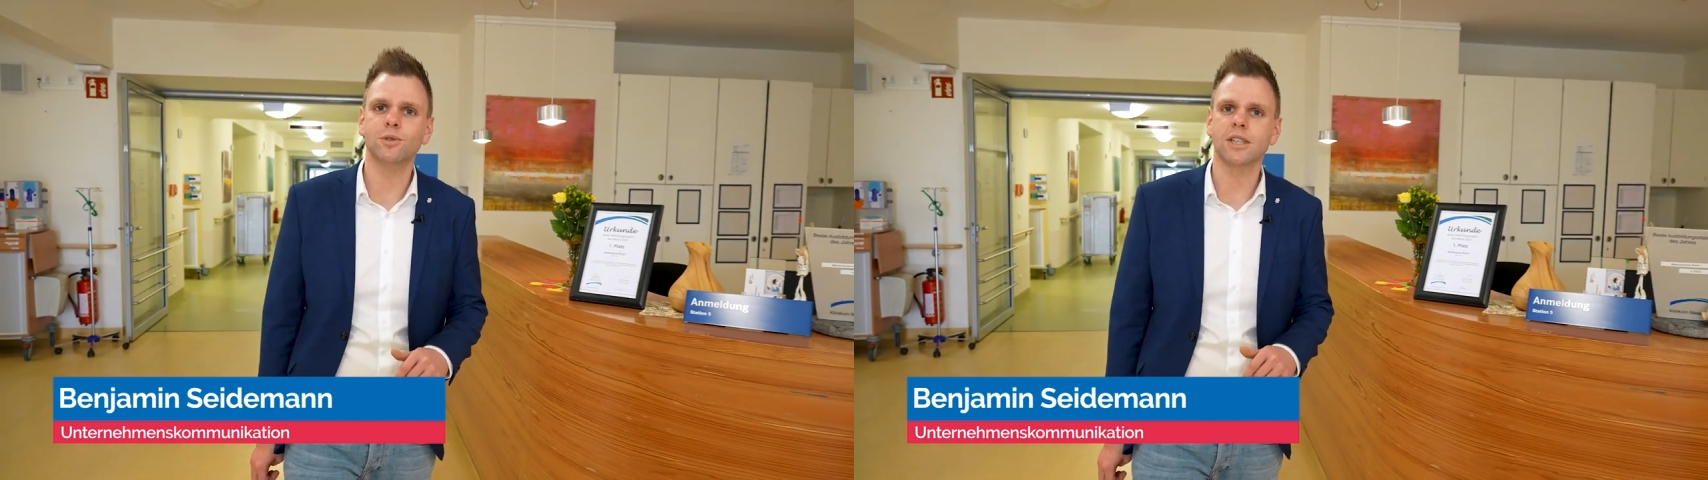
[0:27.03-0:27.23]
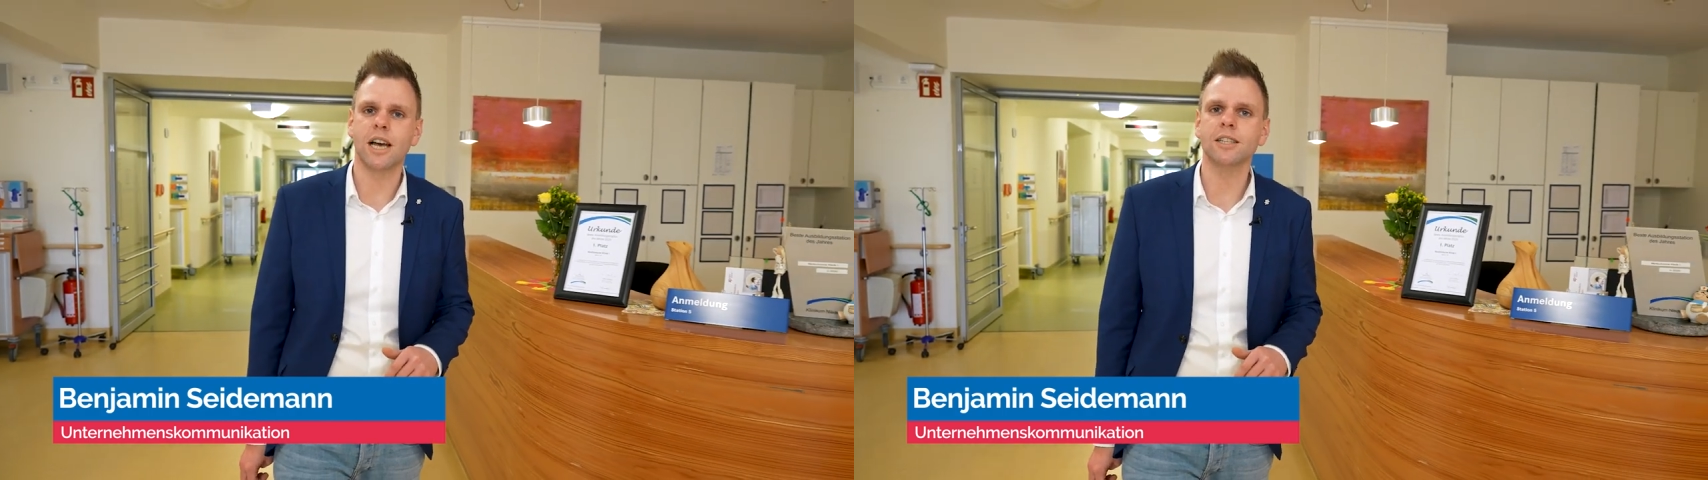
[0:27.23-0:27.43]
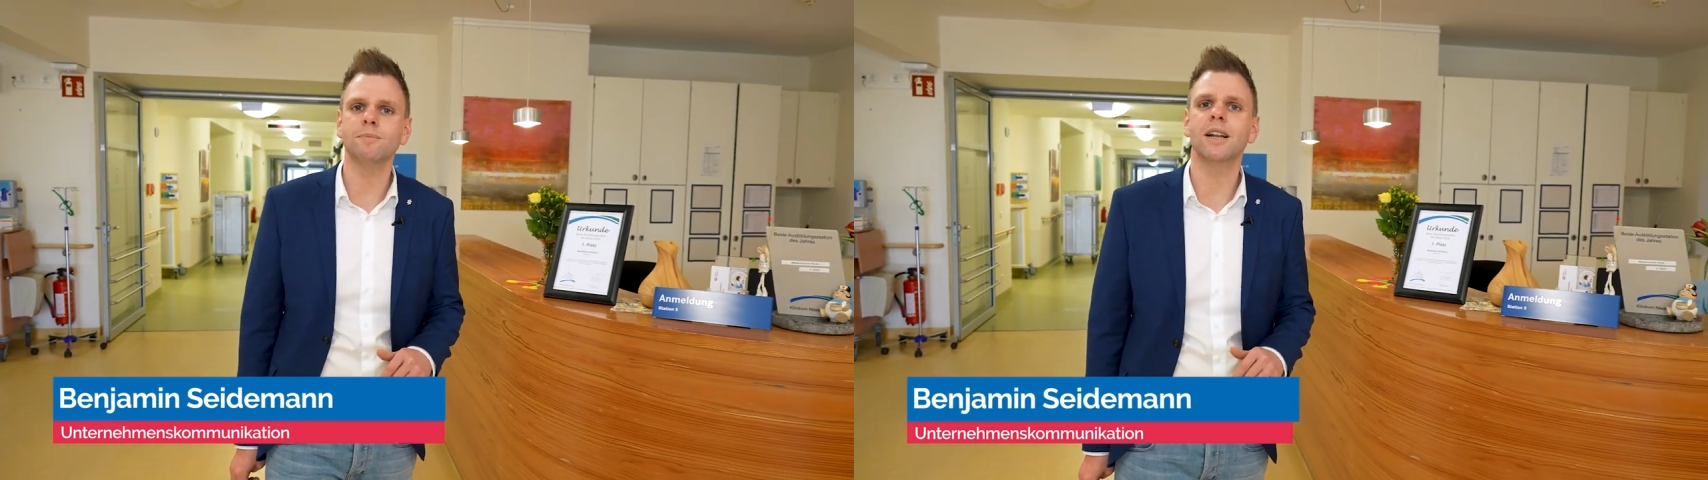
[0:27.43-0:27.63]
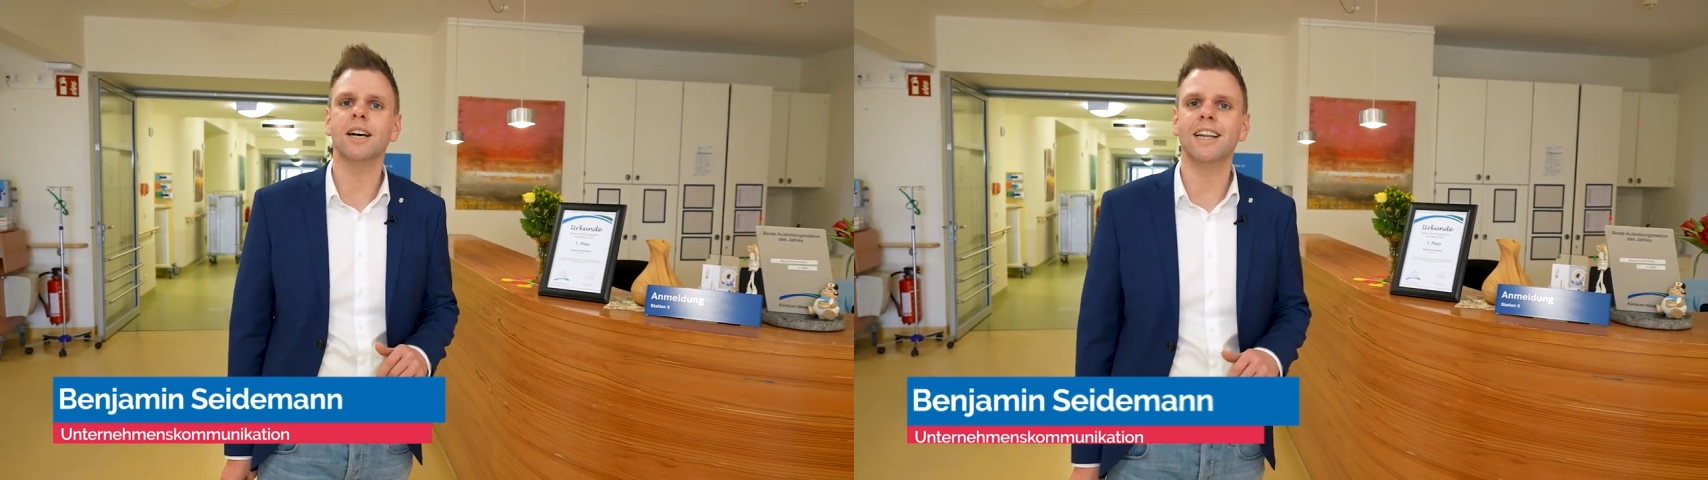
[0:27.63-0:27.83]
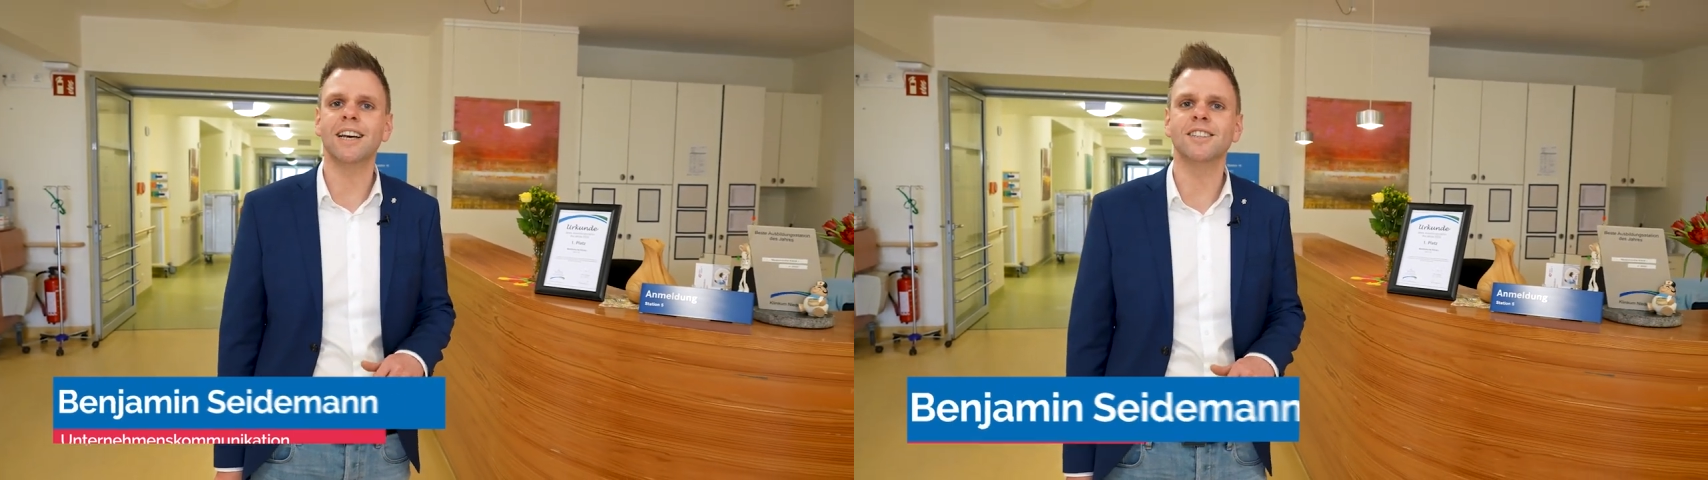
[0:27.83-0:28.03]
die uns erstmal
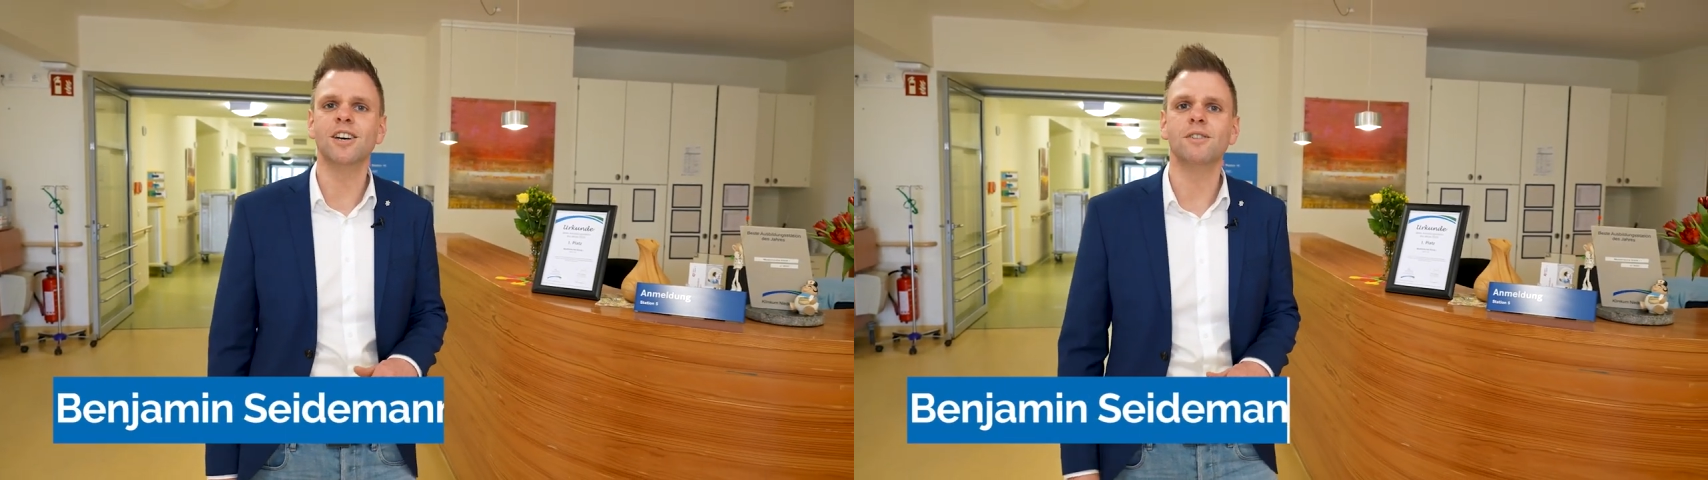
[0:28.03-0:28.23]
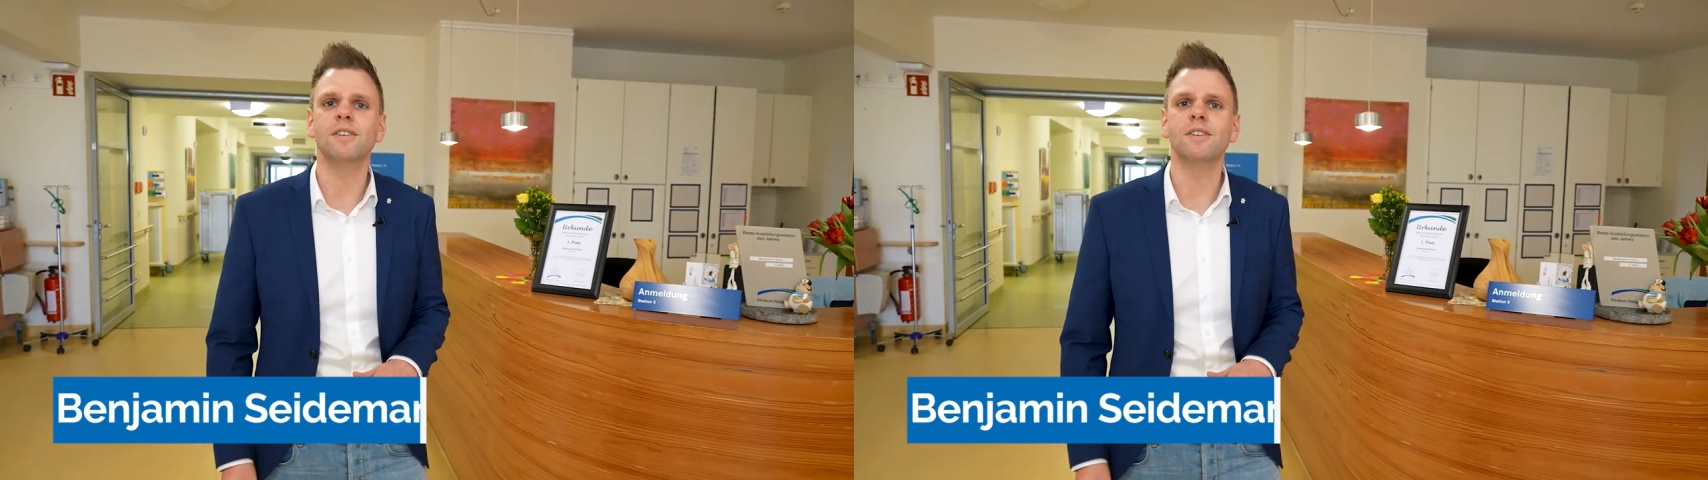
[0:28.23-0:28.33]
erklärt,